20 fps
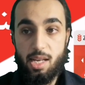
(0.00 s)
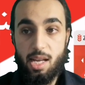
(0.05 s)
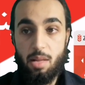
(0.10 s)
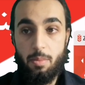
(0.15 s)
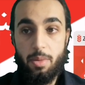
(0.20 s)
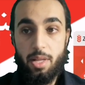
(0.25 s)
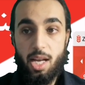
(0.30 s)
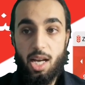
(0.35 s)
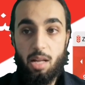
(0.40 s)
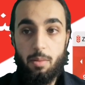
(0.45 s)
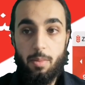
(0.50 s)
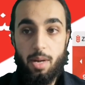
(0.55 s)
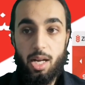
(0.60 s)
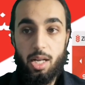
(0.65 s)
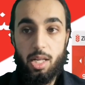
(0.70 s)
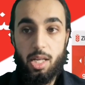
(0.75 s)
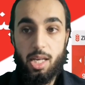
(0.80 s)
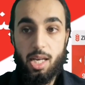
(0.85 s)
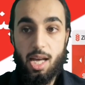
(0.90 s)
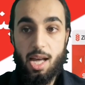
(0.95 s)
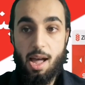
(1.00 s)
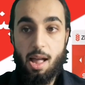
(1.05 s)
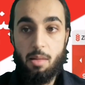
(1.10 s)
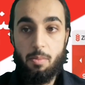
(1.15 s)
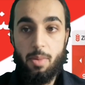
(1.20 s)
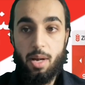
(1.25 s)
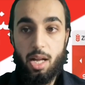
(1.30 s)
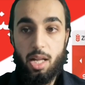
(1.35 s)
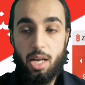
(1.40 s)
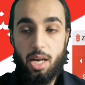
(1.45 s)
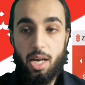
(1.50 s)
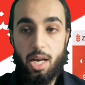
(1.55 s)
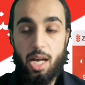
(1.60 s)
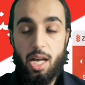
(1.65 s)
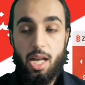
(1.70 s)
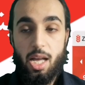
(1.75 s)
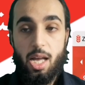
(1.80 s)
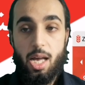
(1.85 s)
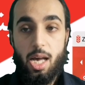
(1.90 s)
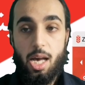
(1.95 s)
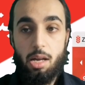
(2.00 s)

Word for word: المنحة المالية البالغة